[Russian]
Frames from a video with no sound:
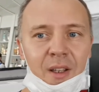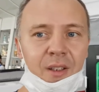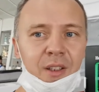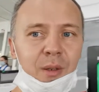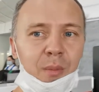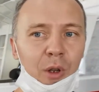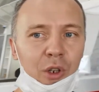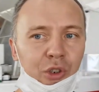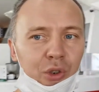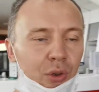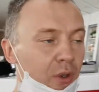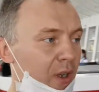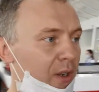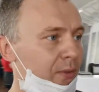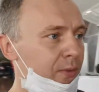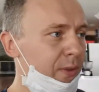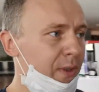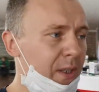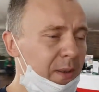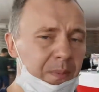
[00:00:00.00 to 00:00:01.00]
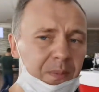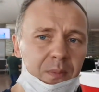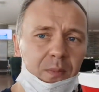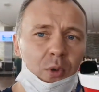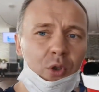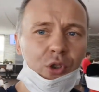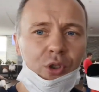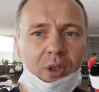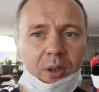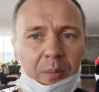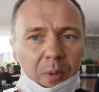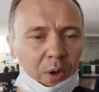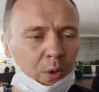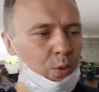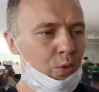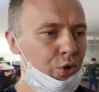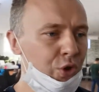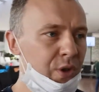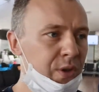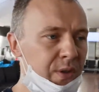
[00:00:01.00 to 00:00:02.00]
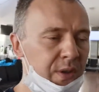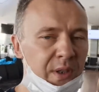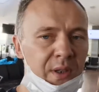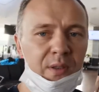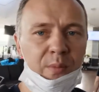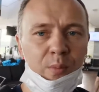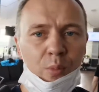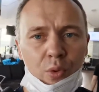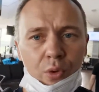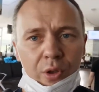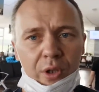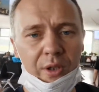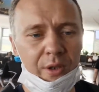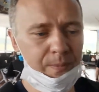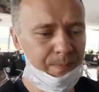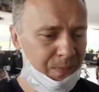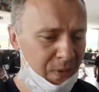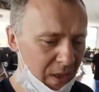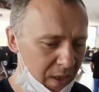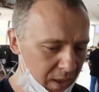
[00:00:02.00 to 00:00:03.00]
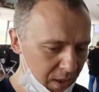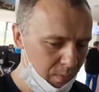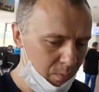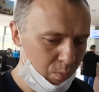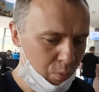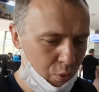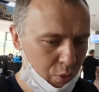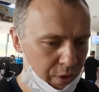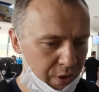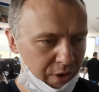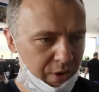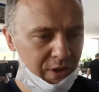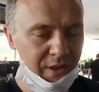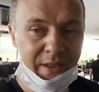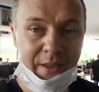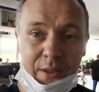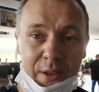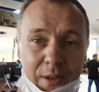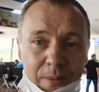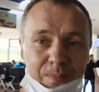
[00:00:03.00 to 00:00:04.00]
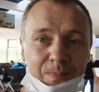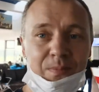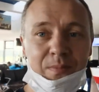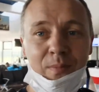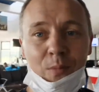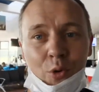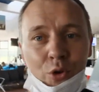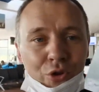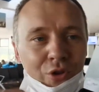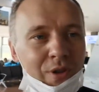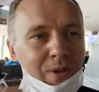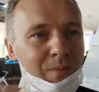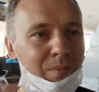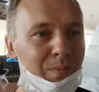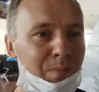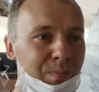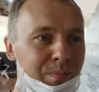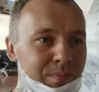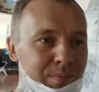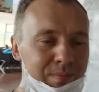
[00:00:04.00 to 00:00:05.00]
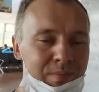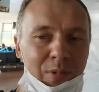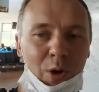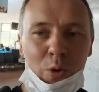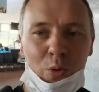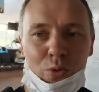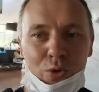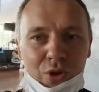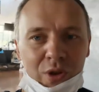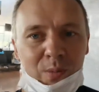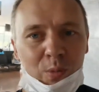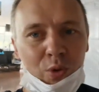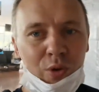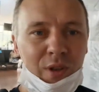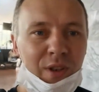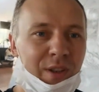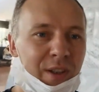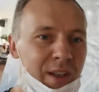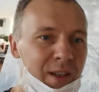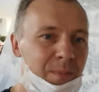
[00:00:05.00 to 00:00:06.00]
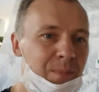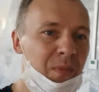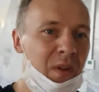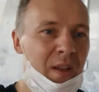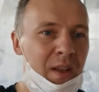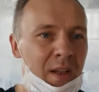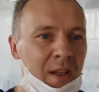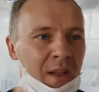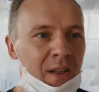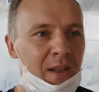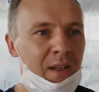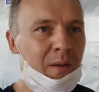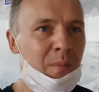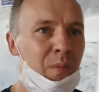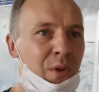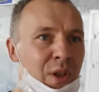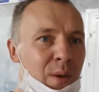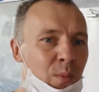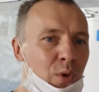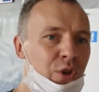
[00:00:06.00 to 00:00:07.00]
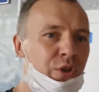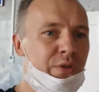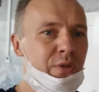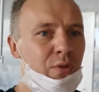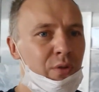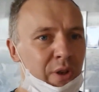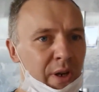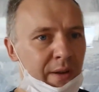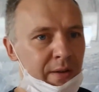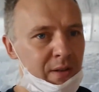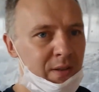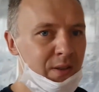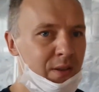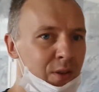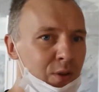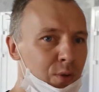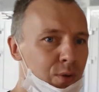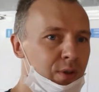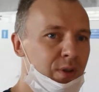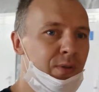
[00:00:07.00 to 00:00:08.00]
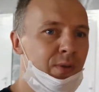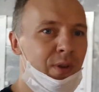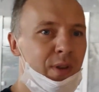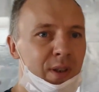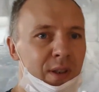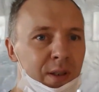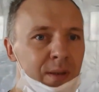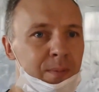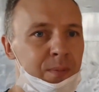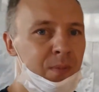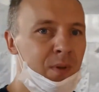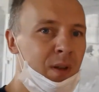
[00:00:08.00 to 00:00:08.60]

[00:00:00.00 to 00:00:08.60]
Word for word: небольшое кафе, можно покушать, есть бургер, бургер Кинг, можно покушать бургерное. Мне больше всего нравится Duty Free,